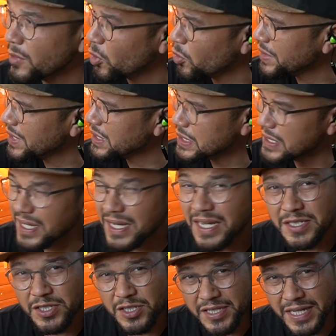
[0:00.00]
Um jetzt hier
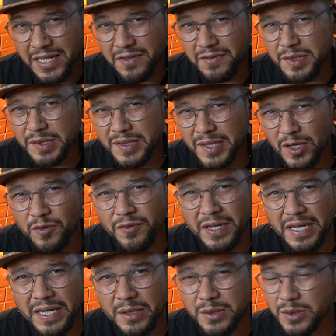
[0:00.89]
gleich die Steinfliesen drauf
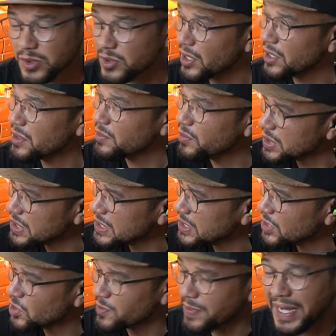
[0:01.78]
verlegen zu können, muss ich
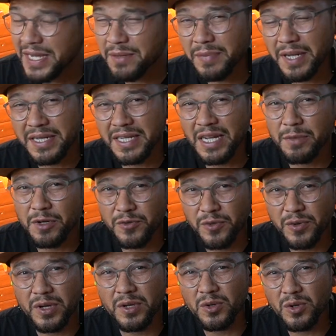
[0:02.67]
die Spanplatten aber
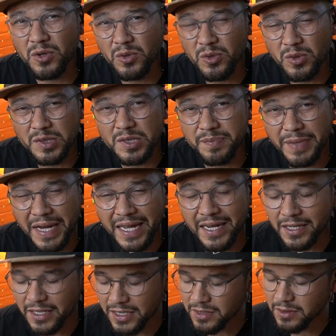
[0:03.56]
vorher noch kurz
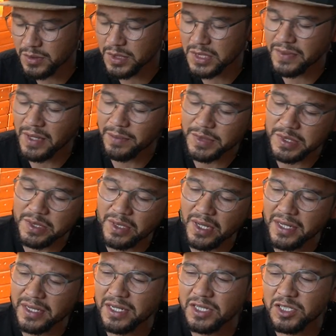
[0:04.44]
behandeln und zwar mit so
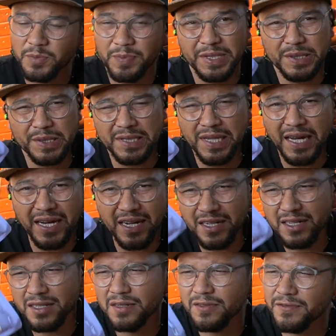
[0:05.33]
einer
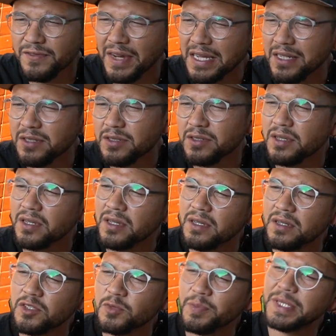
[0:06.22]

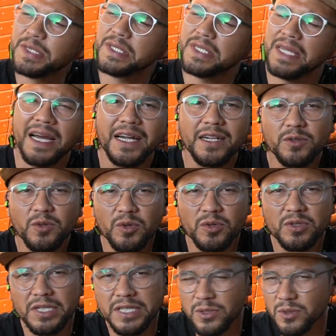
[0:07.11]

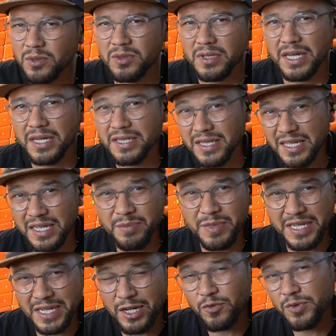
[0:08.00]
Spezialwand-Spezialgrundierung, äh, ja, die eben
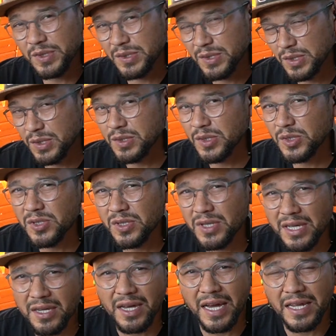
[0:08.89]
genau für solche äh,
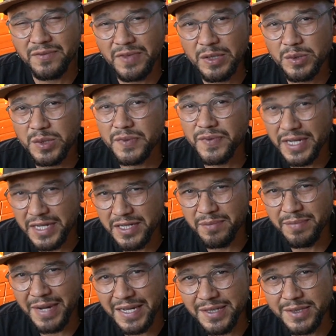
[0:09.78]
Anwendungsfälle
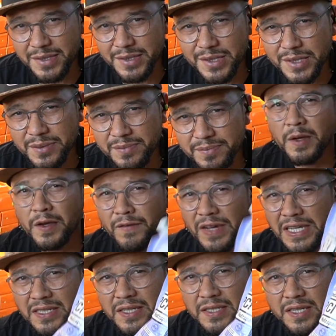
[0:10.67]
gemacht ist.
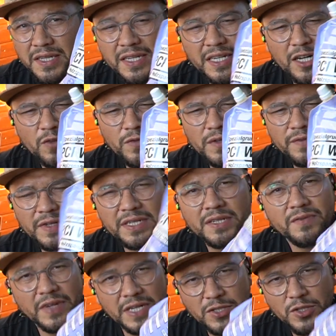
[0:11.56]
Welche ich hier genau
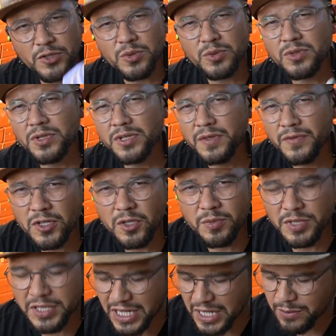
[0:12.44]
verwende, werde ich euch unten in die
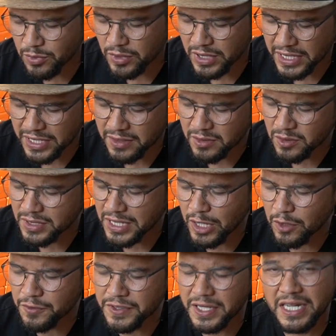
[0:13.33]
Videobeschreibung legen und
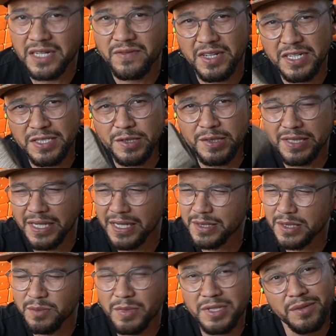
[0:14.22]
auftragen werde ich das
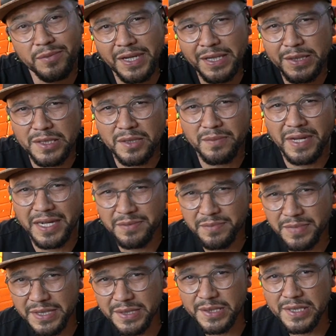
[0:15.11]
Ganze mit einem ganz normalen
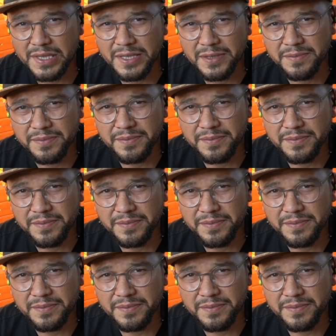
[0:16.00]
Pinsel.